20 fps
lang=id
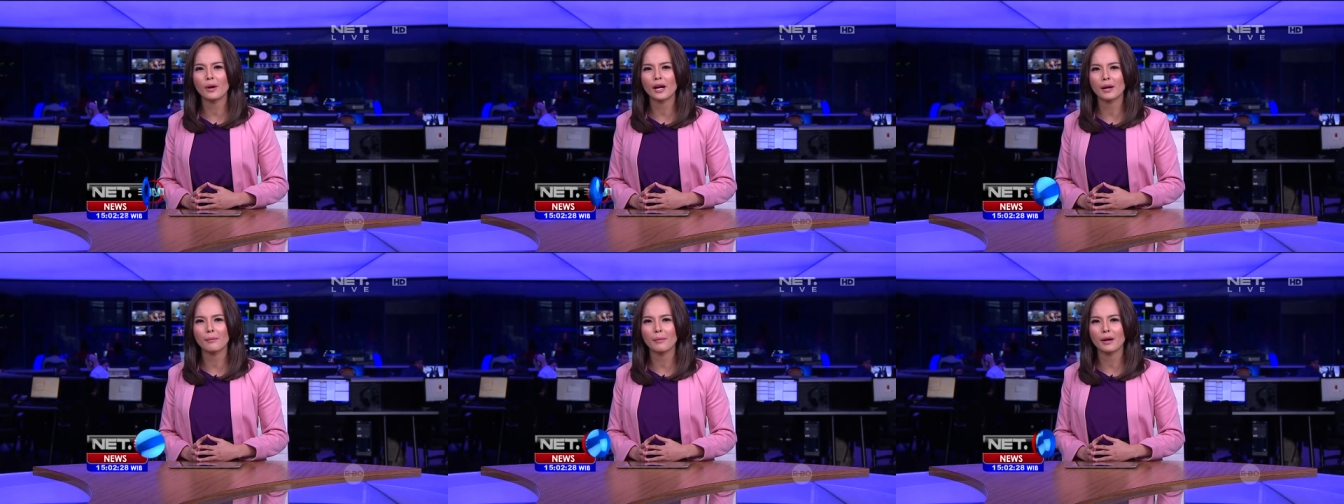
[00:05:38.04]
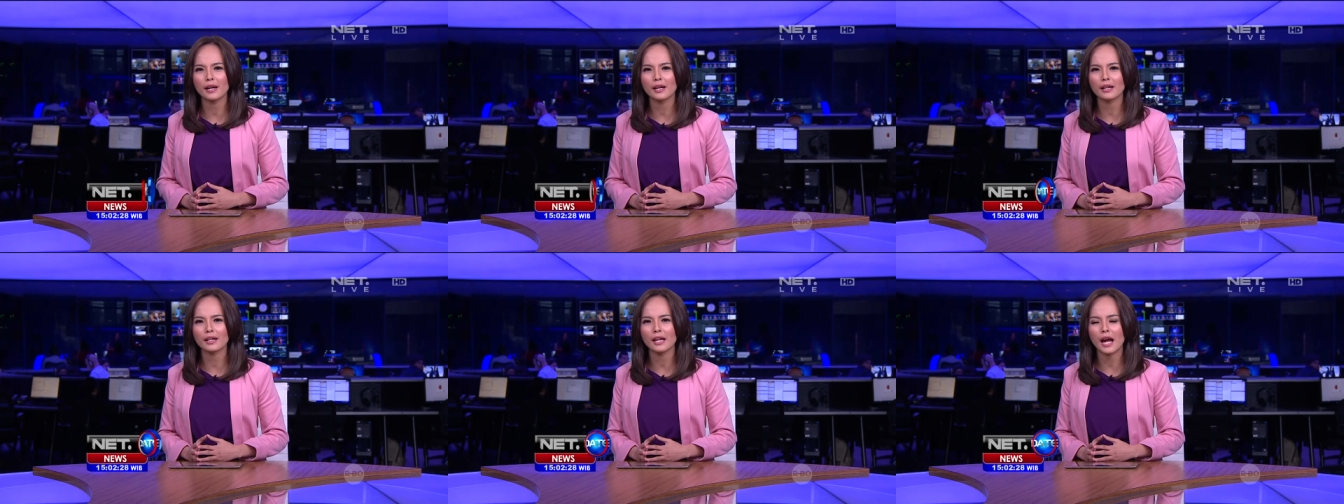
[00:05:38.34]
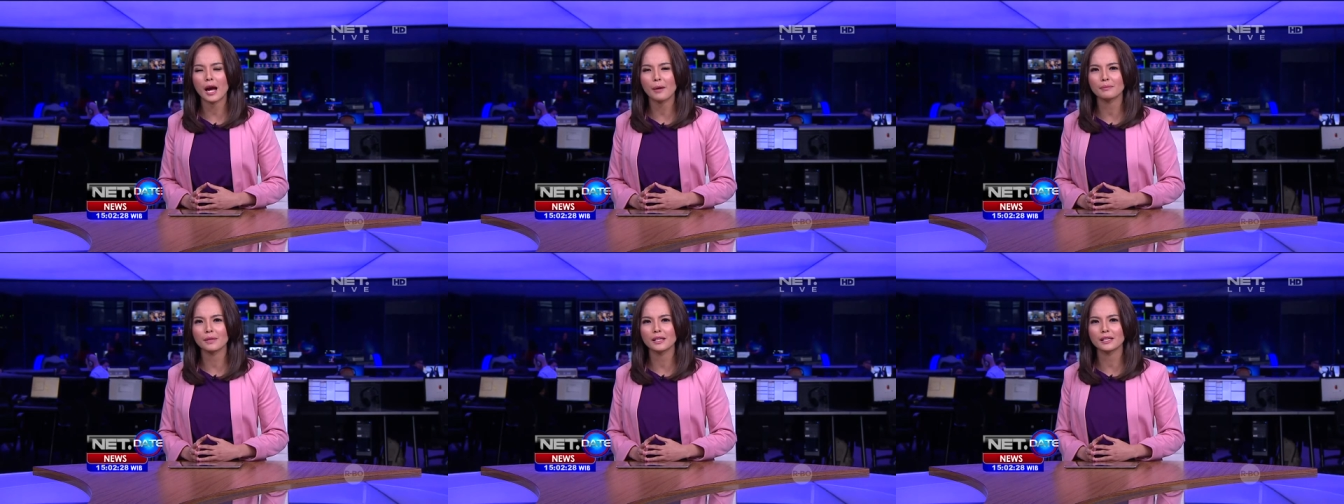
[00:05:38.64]
bagaimana ini
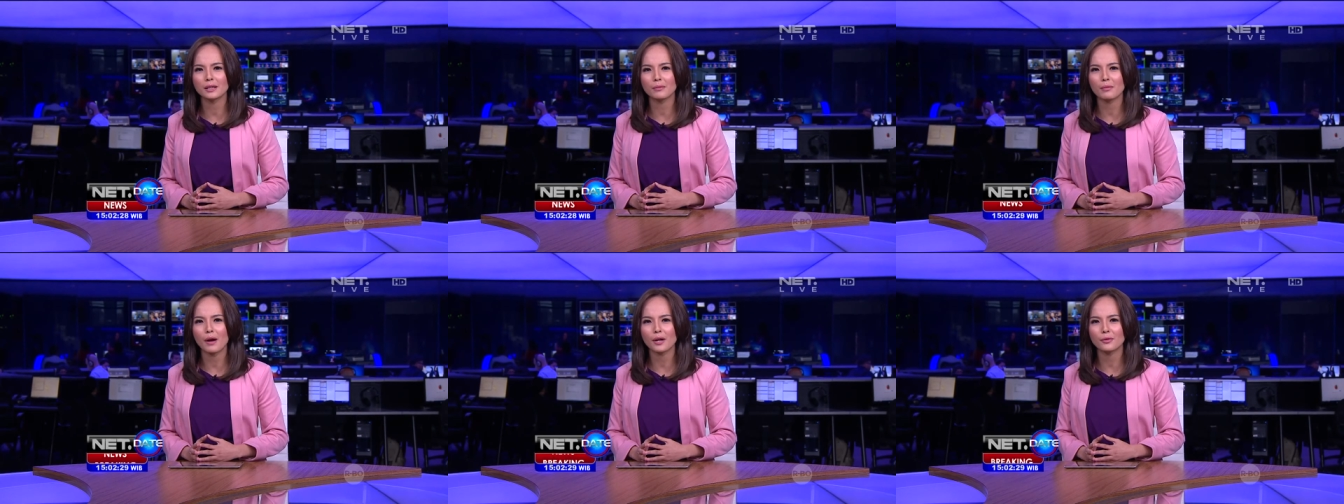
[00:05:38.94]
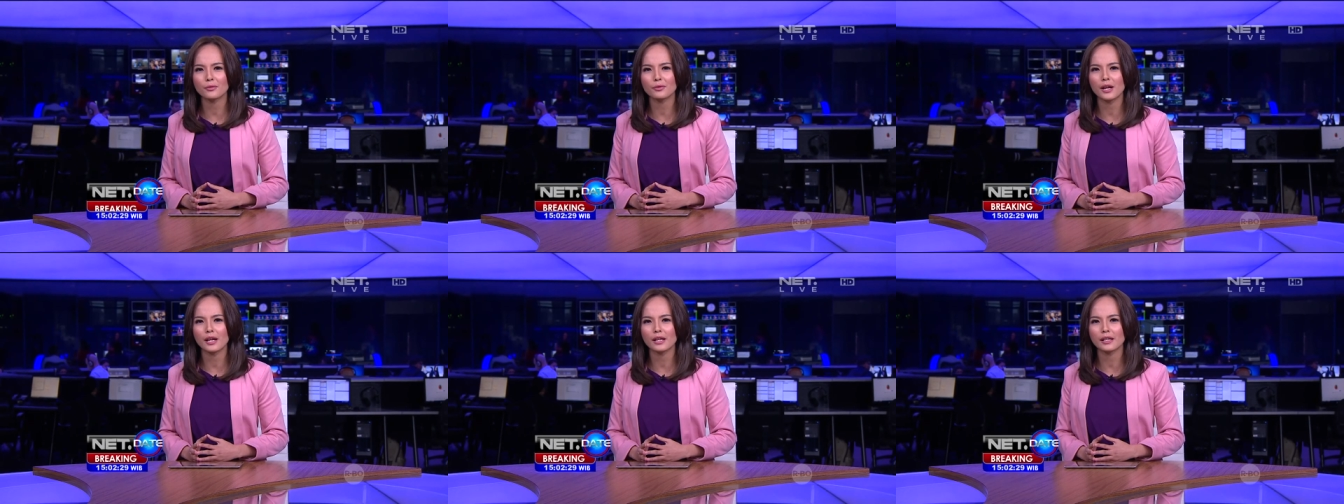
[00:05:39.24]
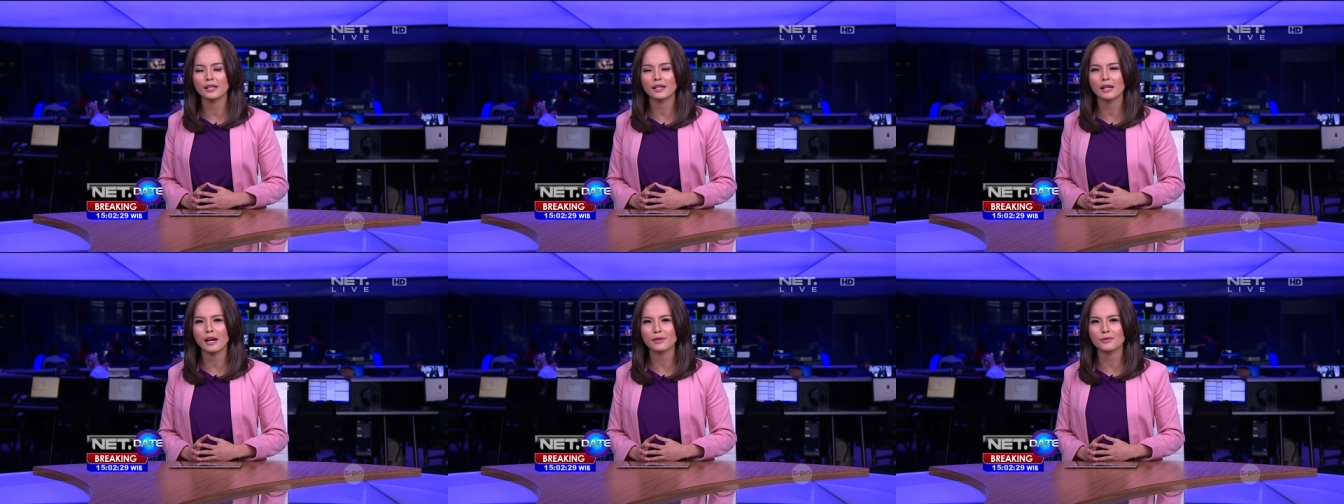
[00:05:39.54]
update terbaru
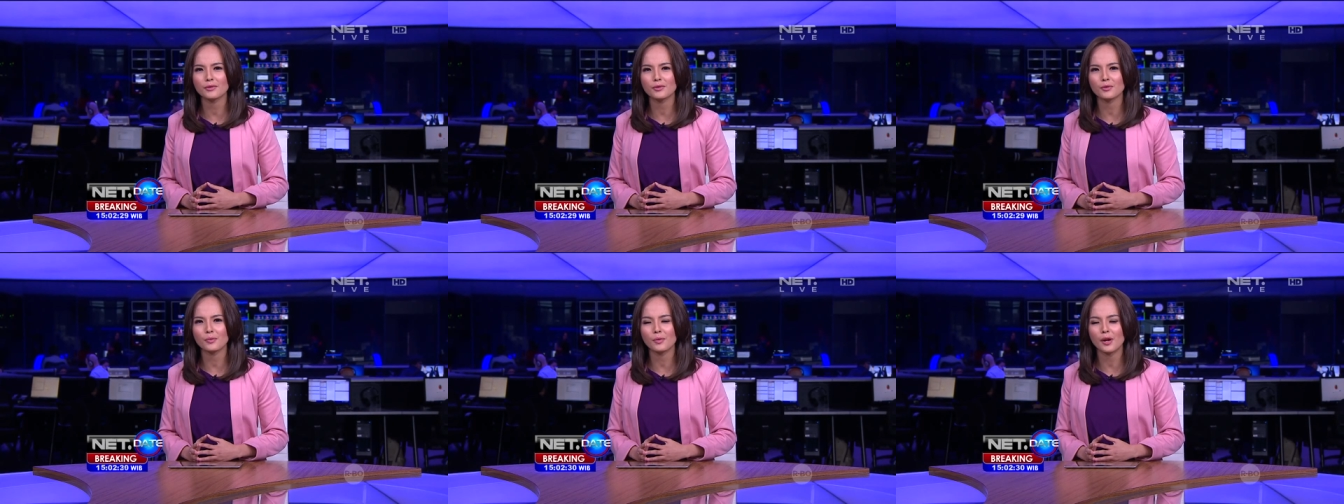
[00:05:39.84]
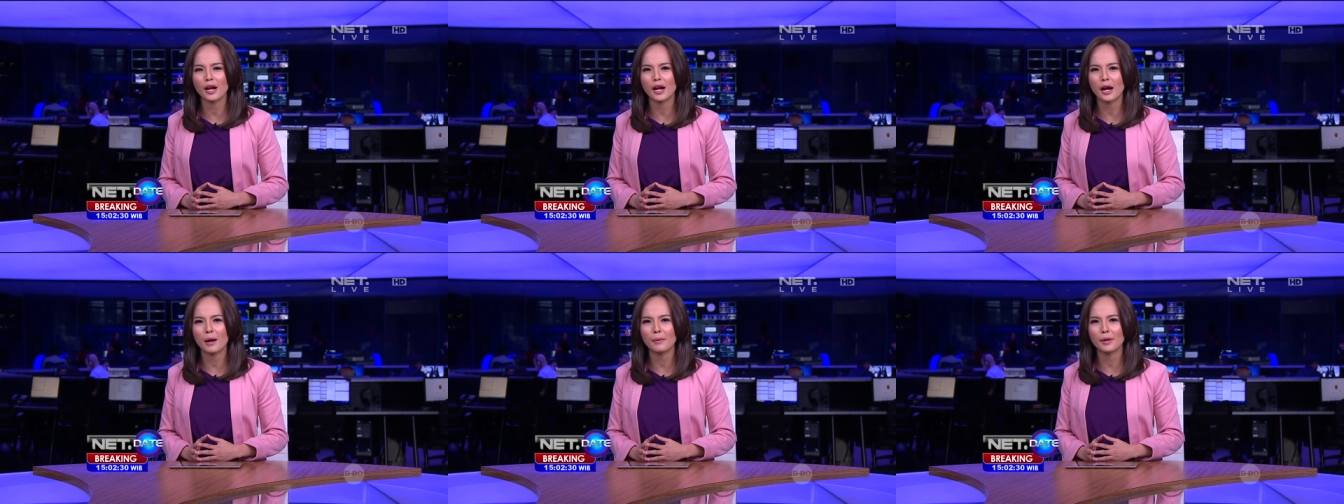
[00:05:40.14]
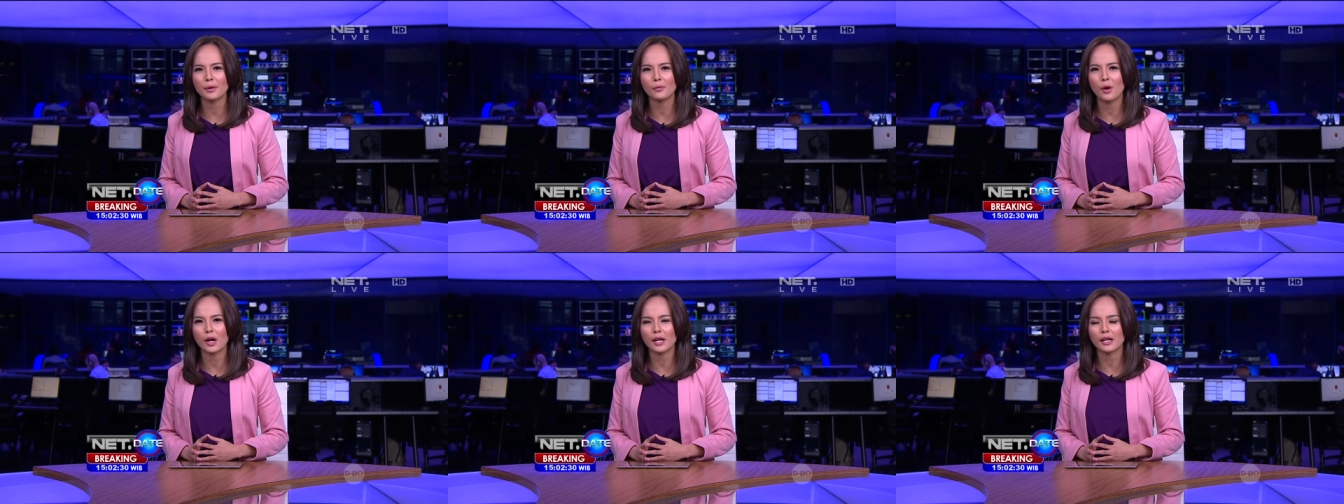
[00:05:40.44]
dari kasus
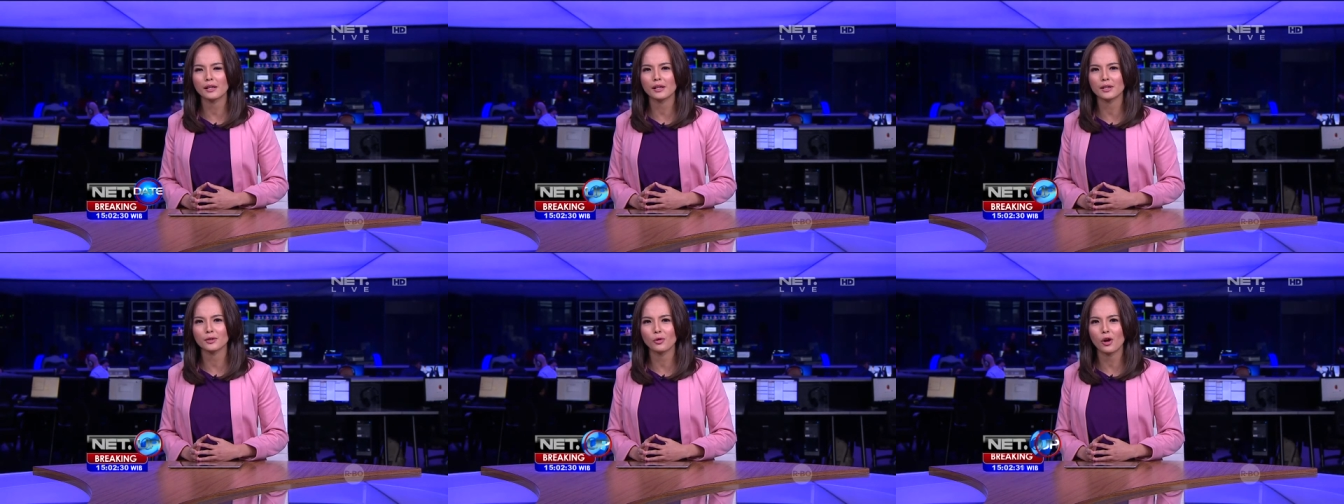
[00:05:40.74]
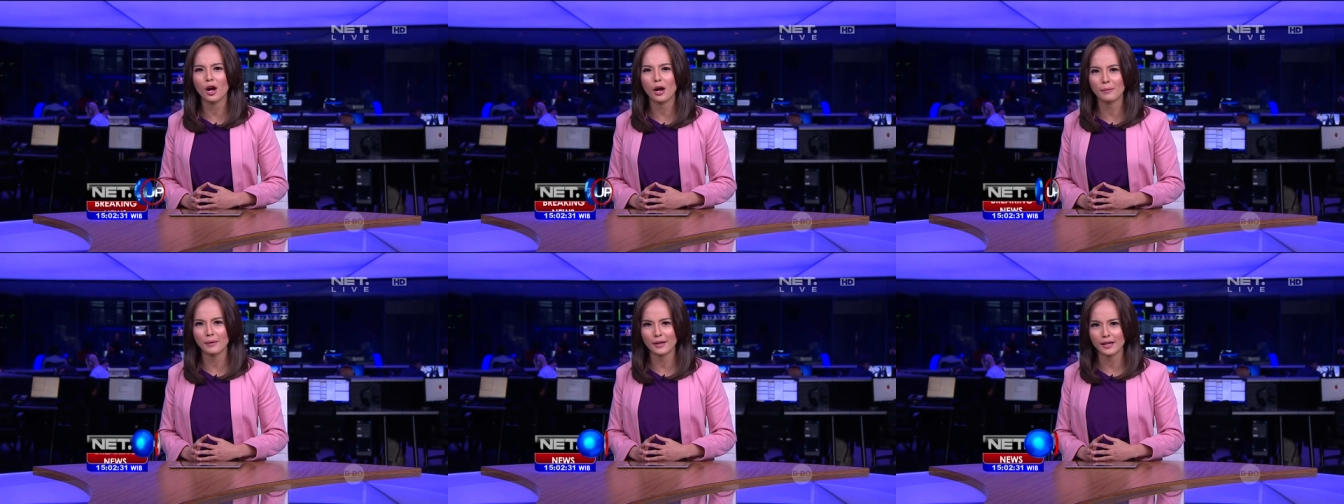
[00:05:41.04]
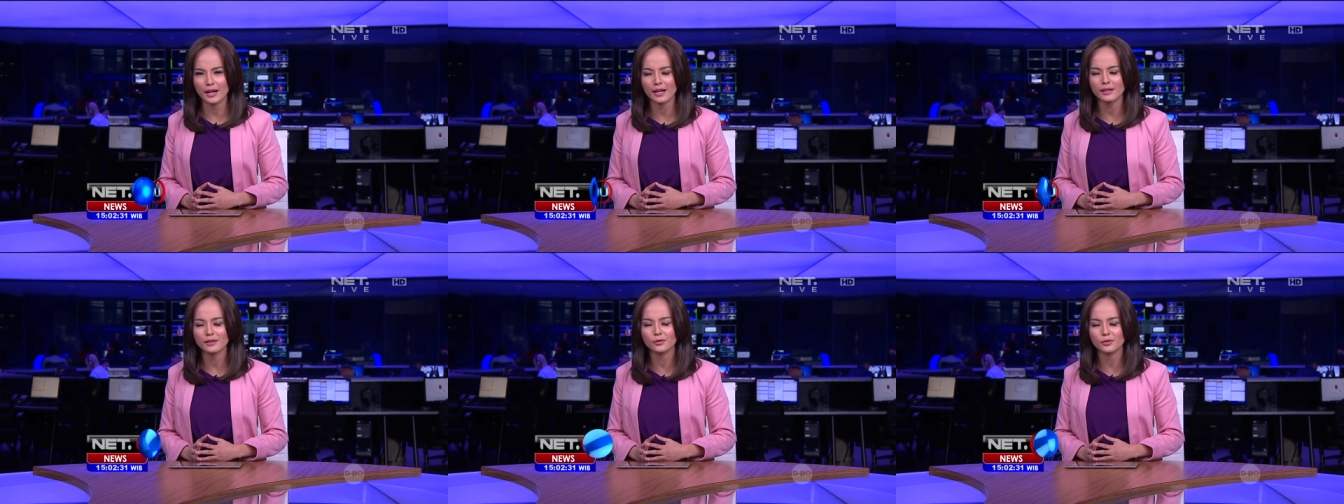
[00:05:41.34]
penangkapan Wakil Ketua
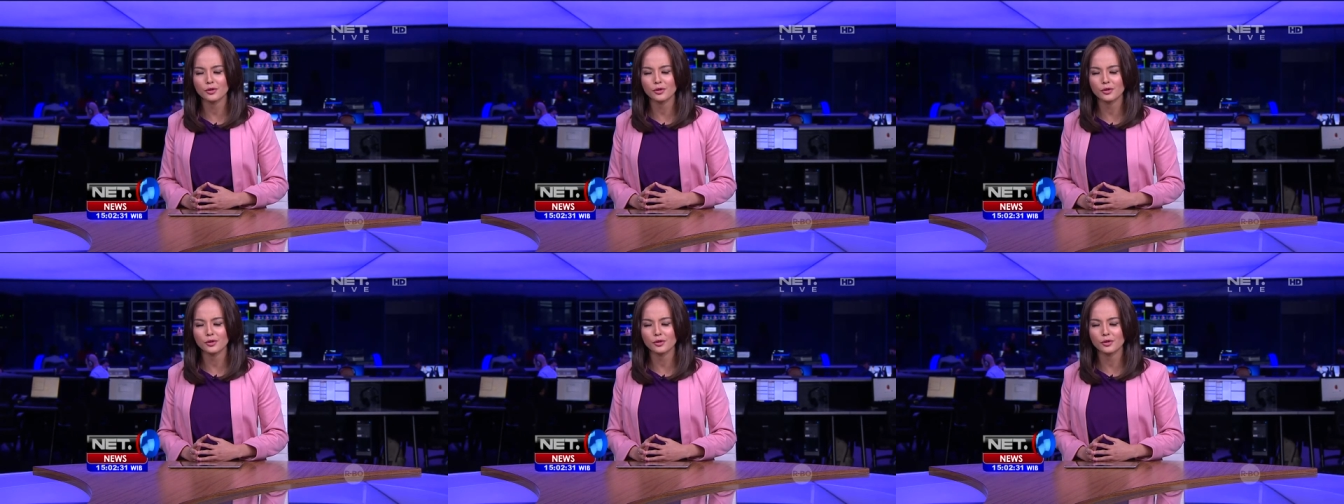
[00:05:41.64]
KPK.